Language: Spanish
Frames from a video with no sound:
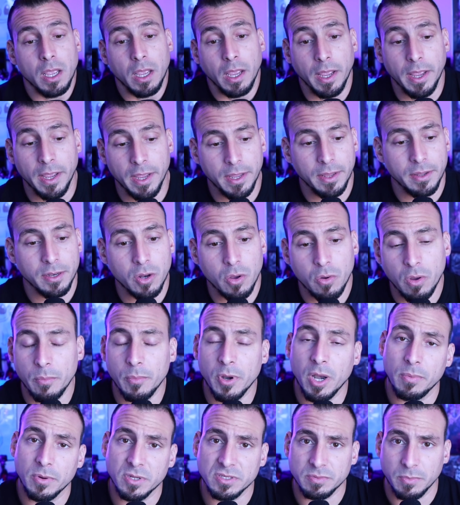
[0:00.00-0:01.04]
Eh, nos vemos
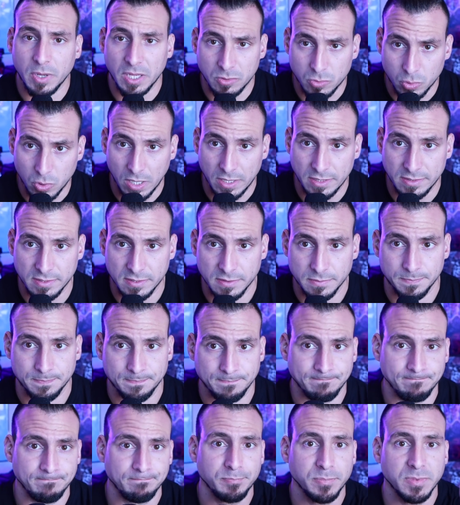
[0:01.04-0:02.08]
en la próxima aventura, gente.
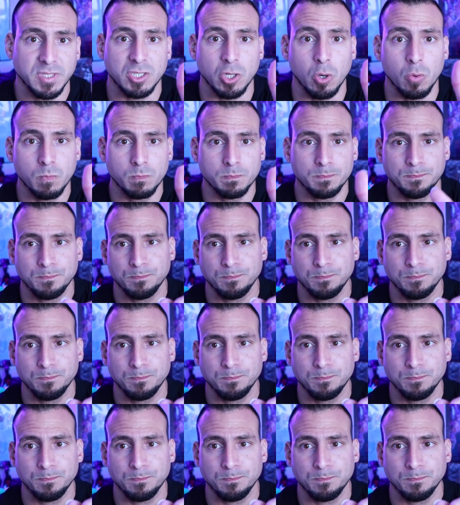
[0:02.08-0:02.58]
Chao.